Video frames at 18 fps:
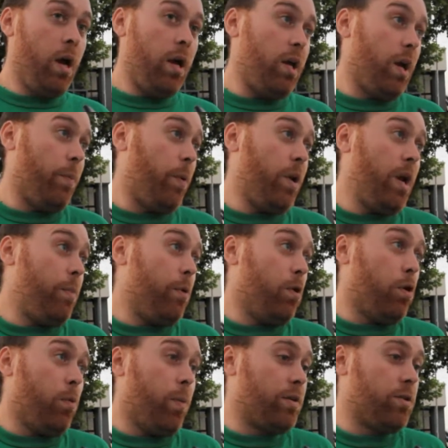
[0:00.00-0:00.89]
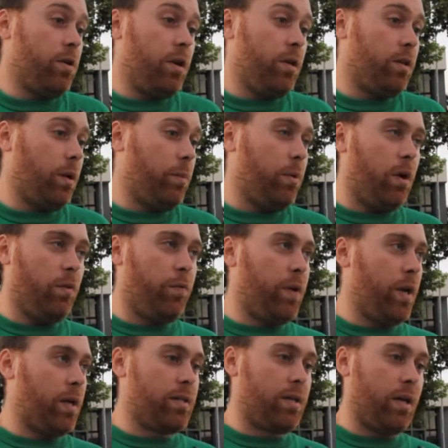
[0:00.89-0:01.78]
y después la preocupación en términos del
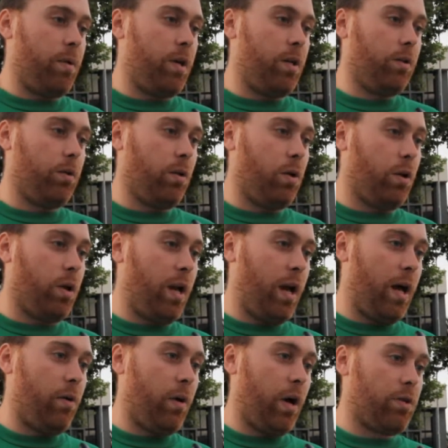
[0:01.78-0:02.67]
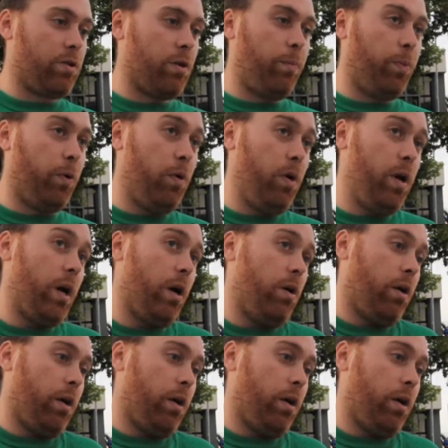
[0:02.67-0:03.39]
financiamiento de la educación pública,